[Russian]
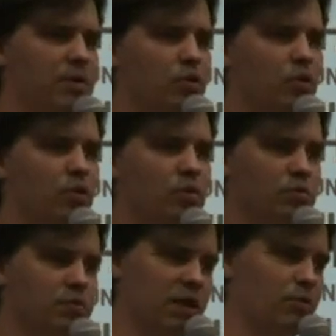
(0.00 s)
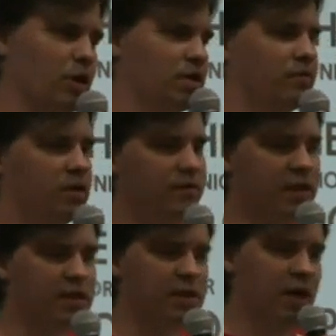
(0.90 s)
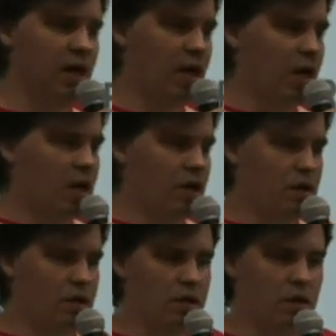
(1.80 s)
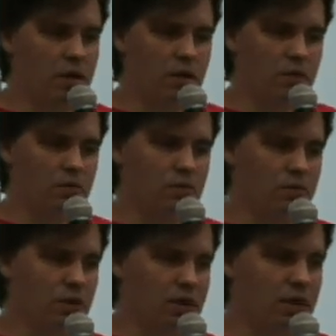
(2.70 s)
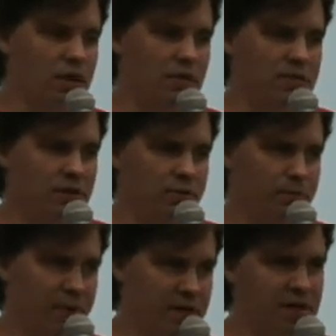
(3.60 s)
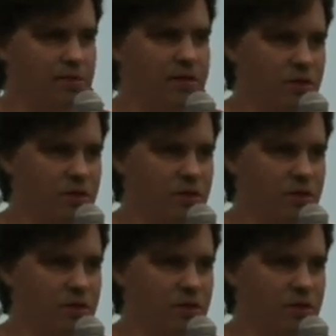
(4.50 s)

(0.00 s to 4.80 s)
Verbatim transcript: эту тему активно двигать. И мы надеемся, в принципе, на